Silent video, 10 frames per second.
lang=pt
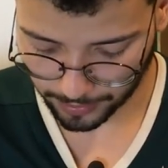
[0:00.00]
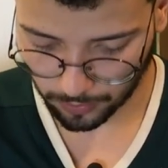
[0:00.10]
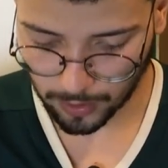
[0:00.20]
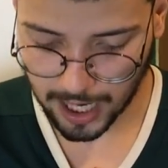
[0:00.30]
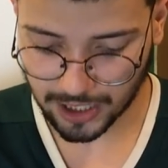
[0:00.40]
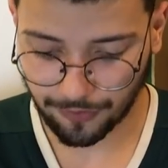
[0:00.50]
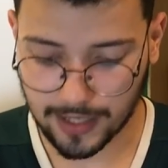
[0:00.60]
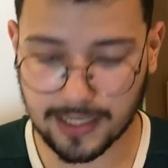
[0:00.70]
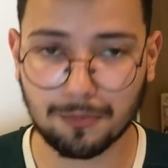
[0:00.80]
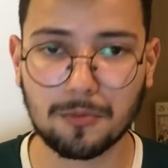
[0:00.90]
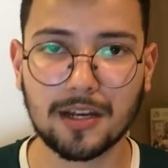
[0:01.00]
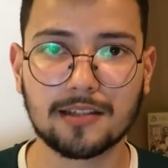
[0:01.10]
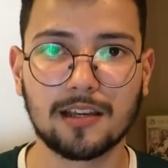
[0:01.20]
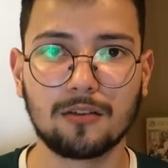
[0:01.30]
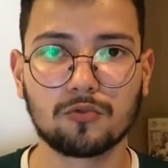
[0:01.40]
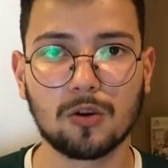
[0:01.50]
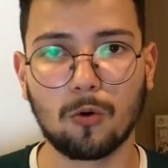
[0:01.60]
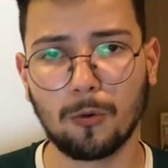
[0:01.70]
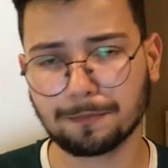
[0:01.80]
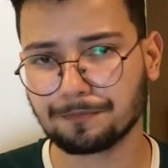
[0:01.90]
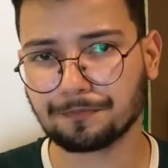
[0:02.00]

Então o Goiás já fazia por merecer ali o seu gol,